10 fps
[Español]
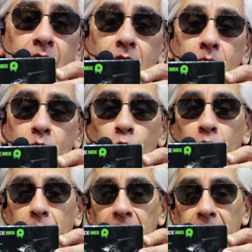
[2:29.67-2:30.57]
Muy
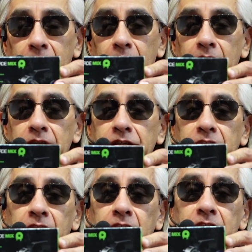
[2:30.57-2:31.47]
bien. Si
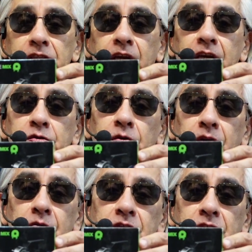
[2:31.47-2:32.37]
en este caso
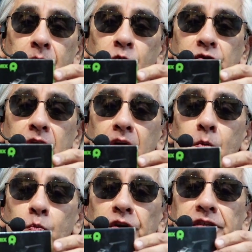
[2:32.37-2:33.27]
revisamos,
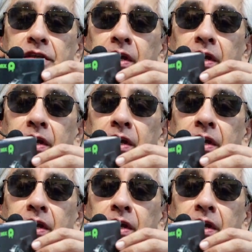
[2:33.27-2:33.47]
pues